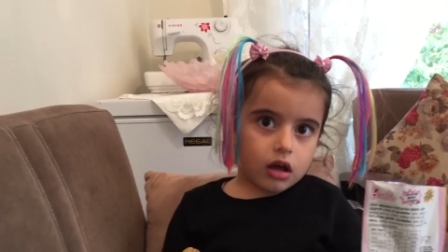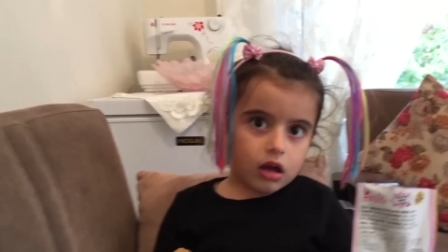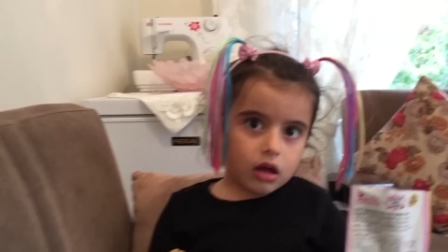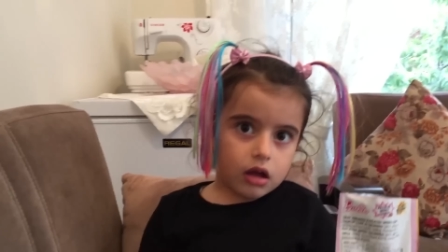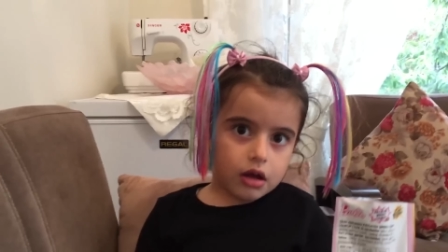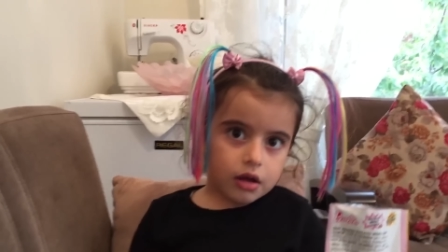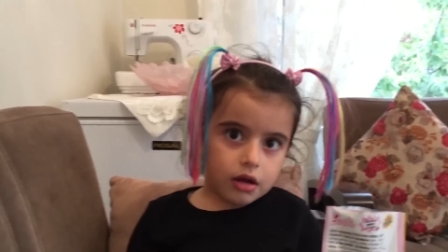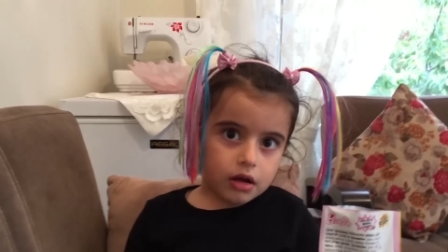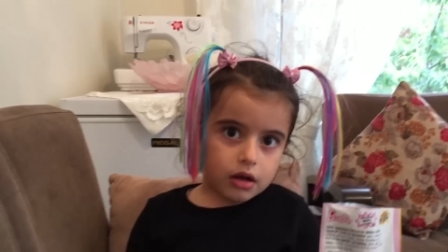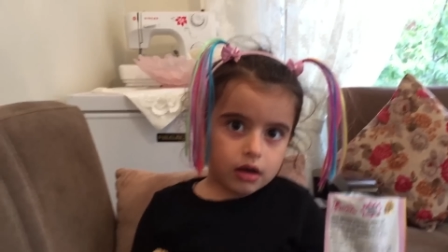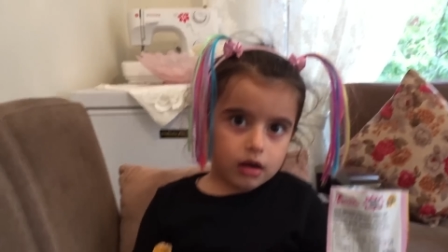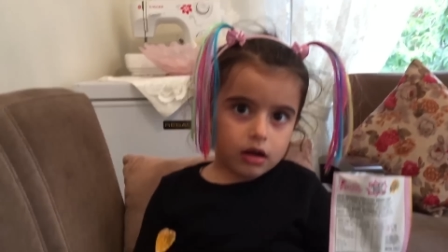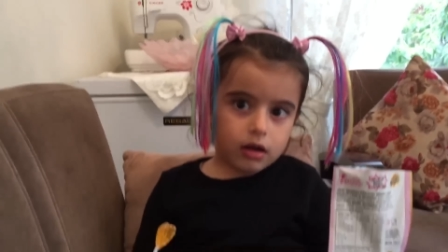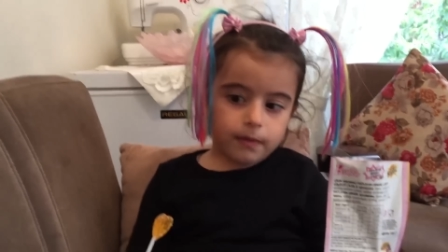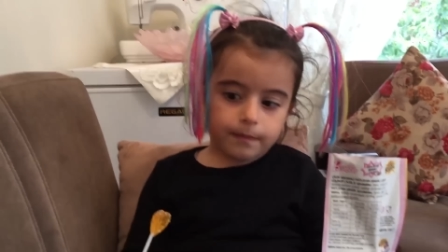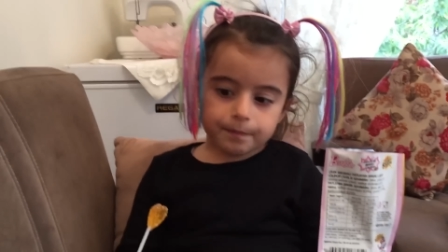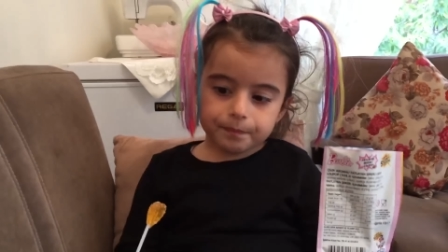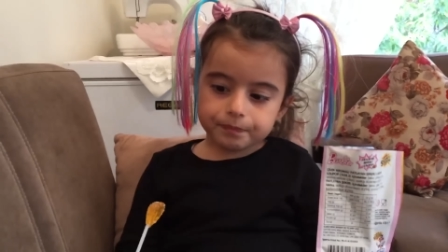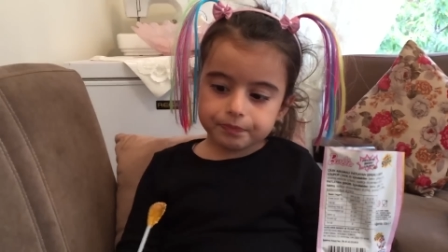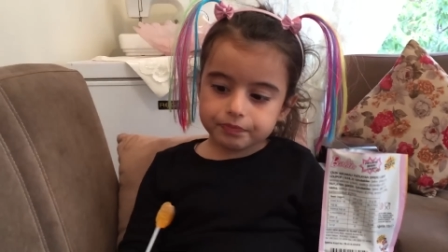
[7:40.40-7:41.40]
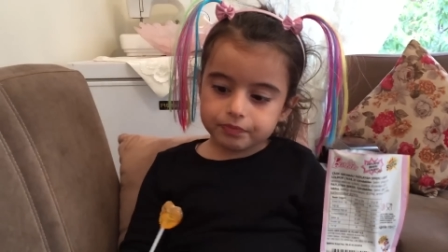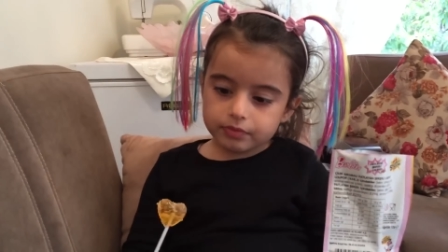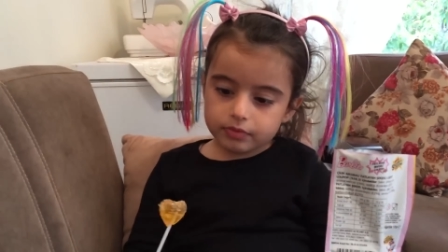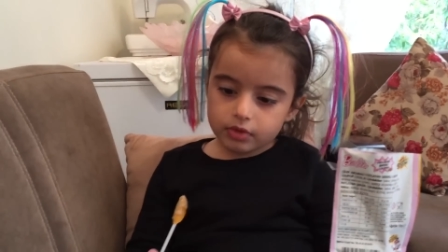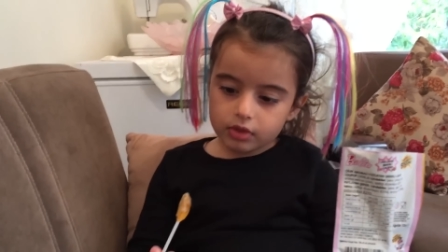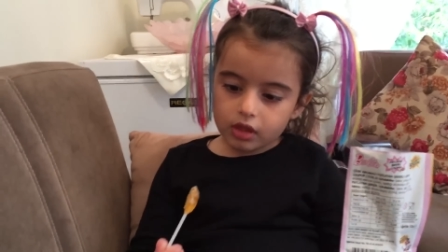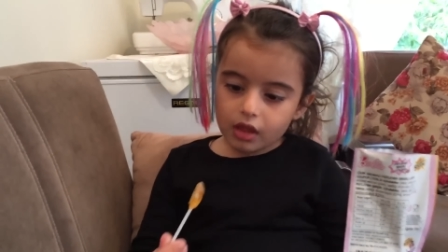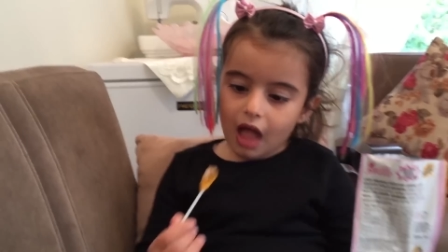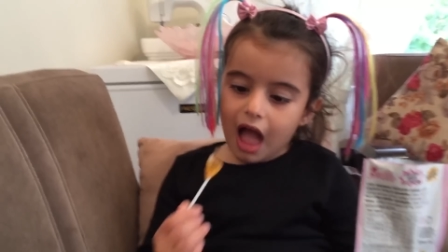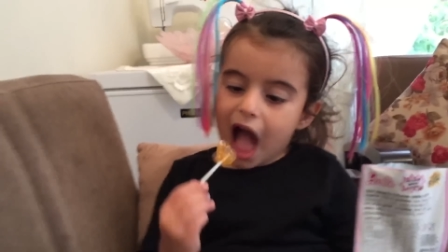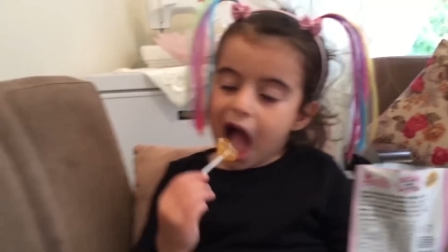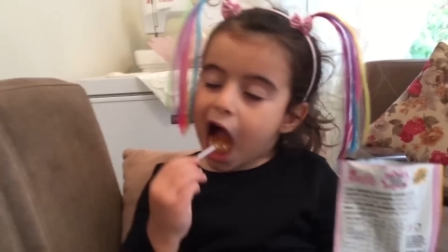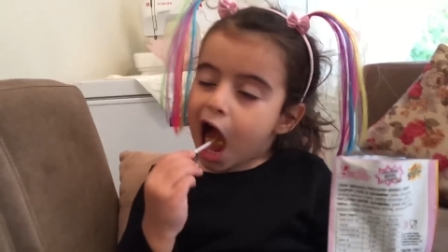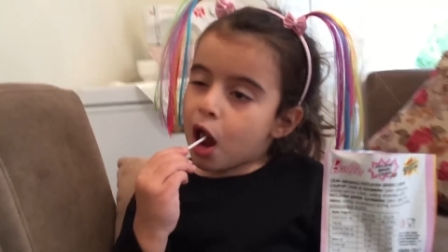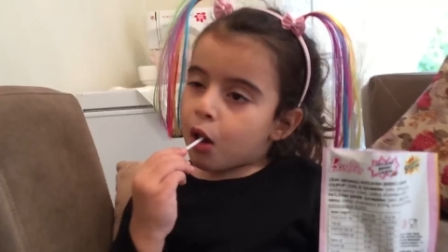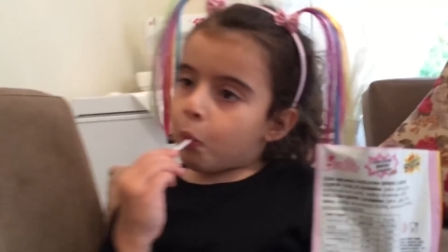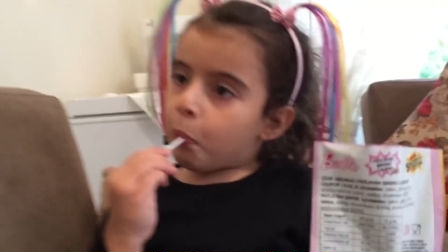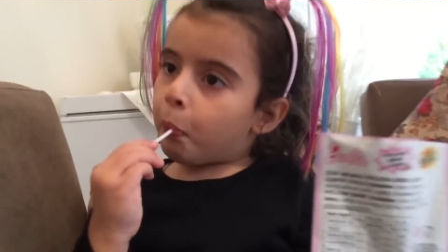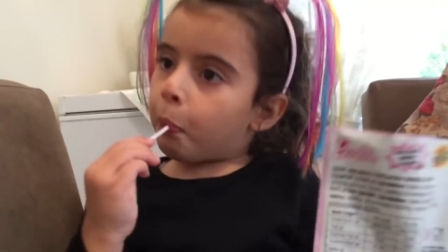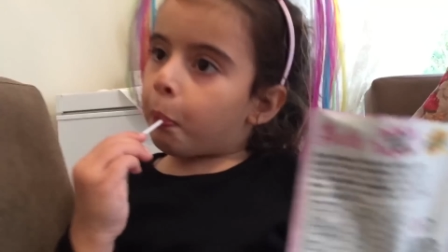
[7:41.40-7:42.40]
Bitti mi? Batır bakalım.
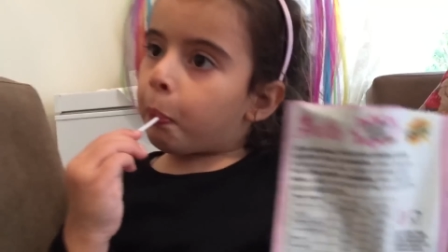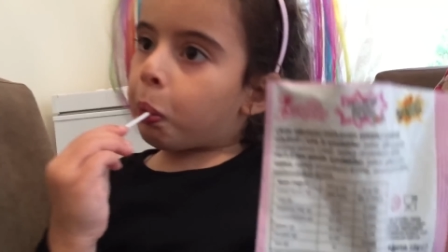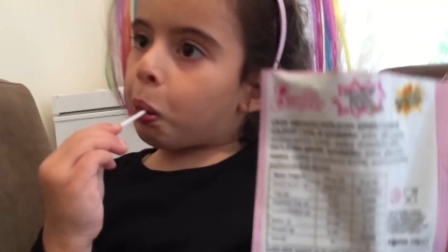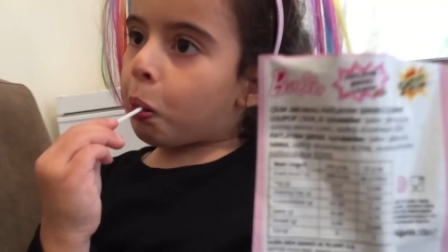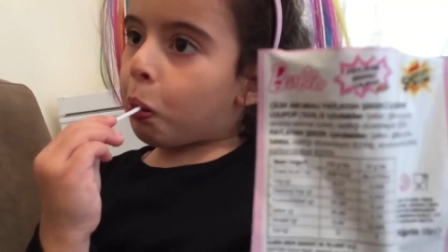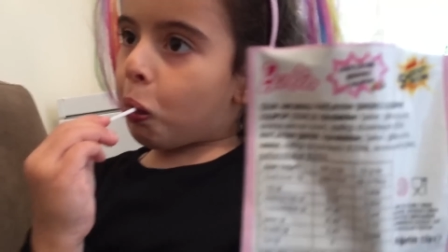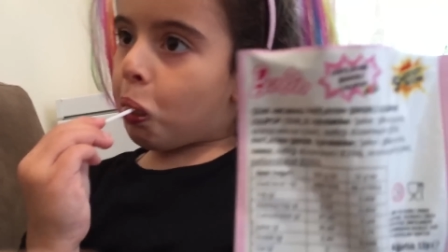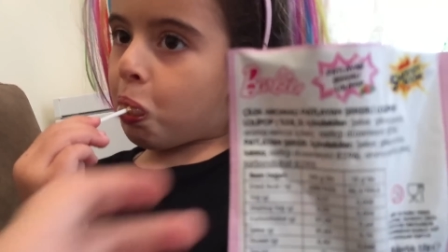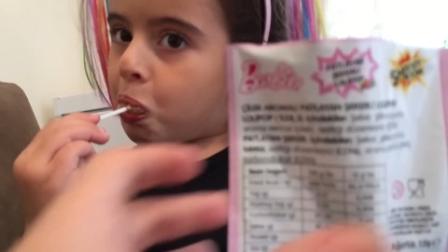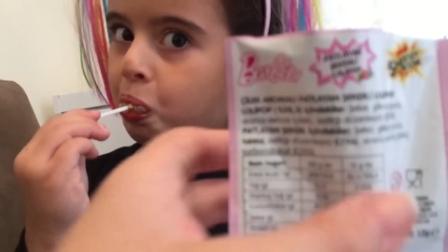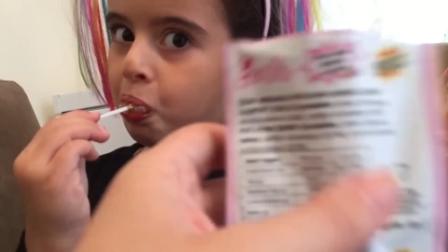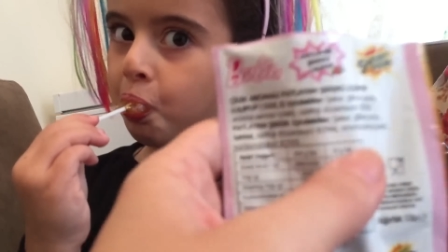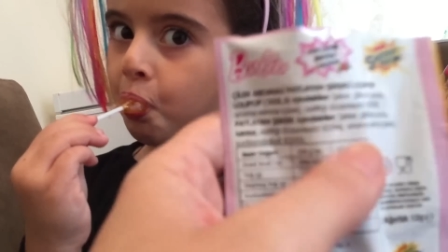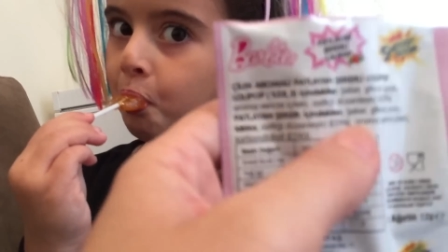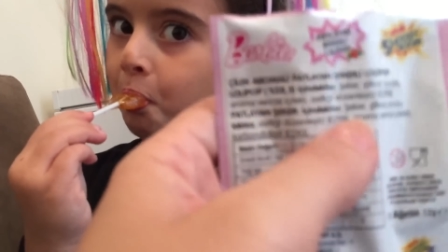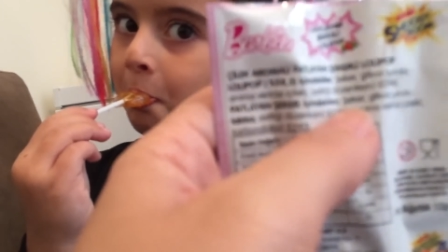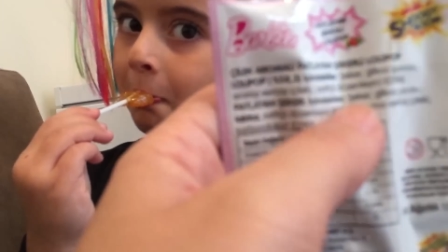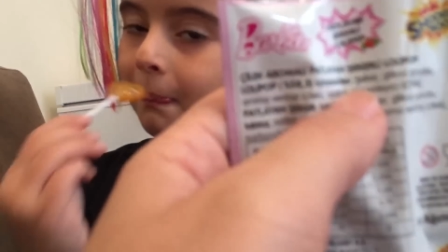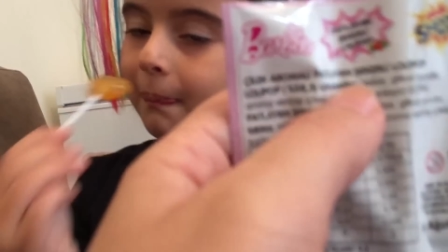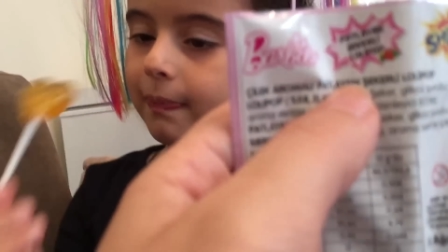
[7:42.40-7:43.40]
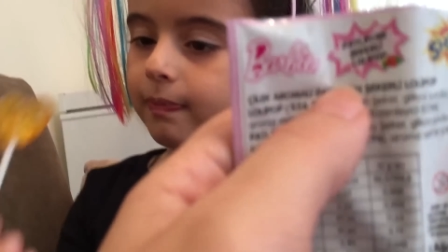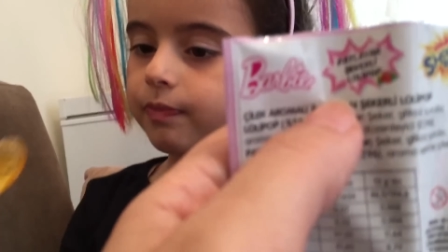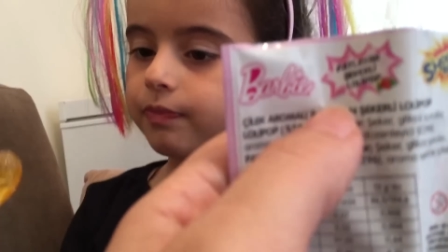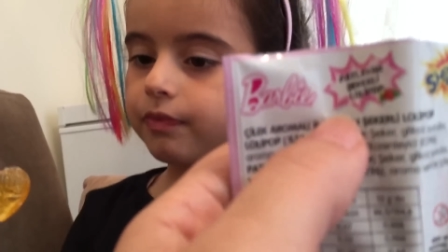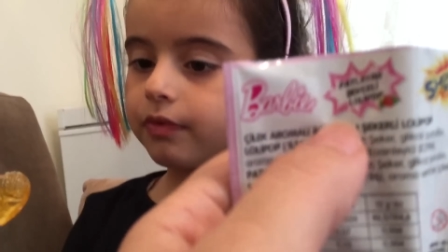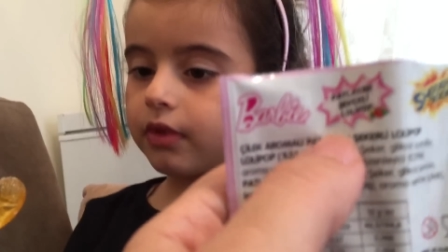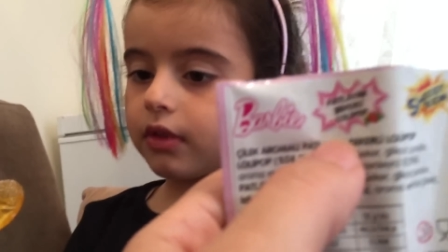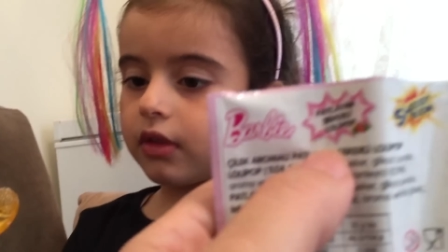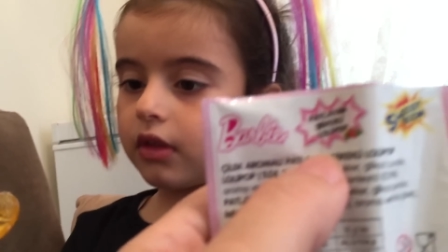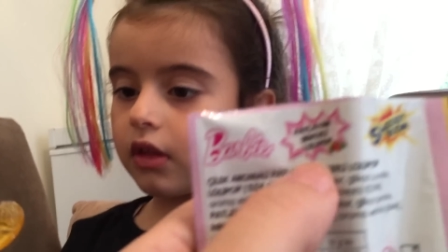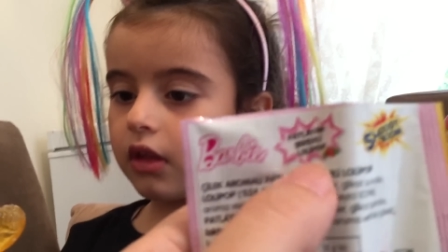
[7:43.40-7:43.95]
Ne yazıyor üzerinde? Dur bakayım.